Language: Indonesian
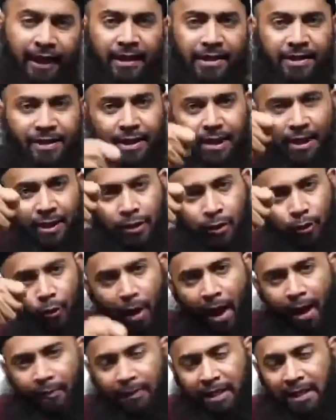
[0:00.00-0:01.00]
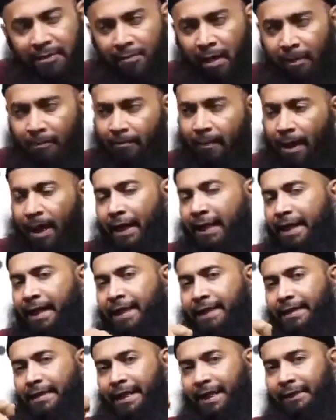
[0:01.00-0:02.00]
dan sang suami
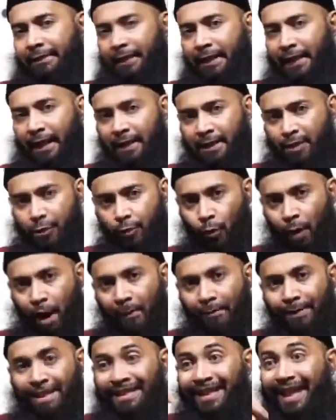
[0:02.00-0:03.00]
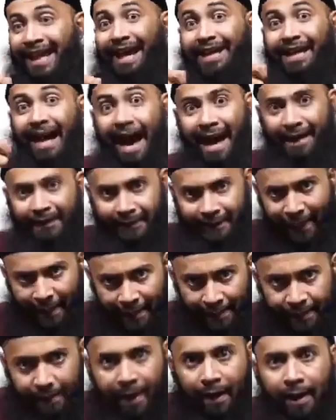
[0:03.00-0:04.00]
membeli kecantikan suami dengan
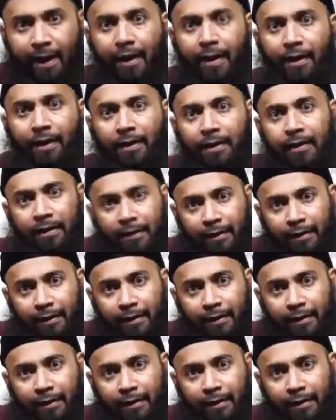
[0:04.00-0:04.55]
hartanya